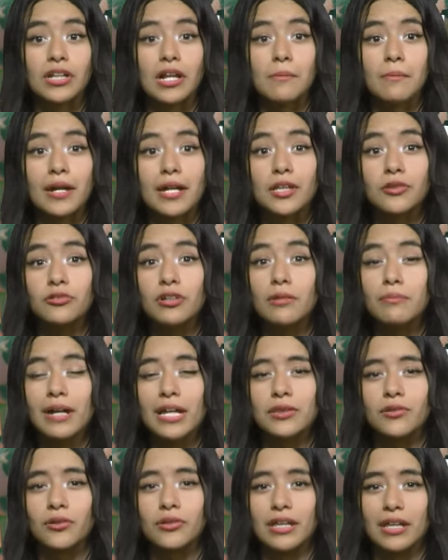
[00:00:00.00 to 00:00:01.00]
con el maestro
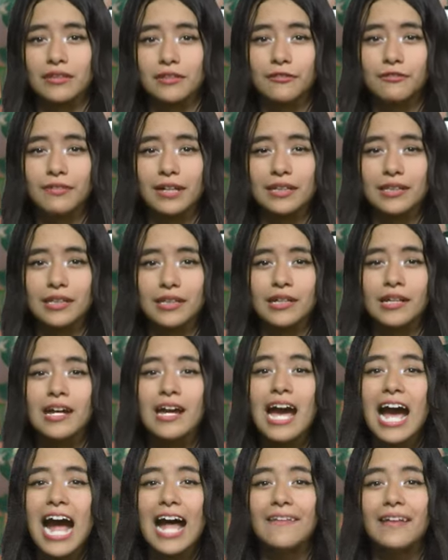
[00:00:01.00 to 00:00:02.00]
Armando Díaz Infante
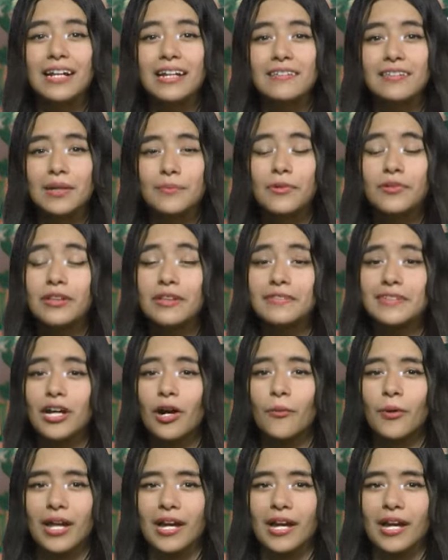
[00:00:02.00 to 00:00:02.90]
analicemos esta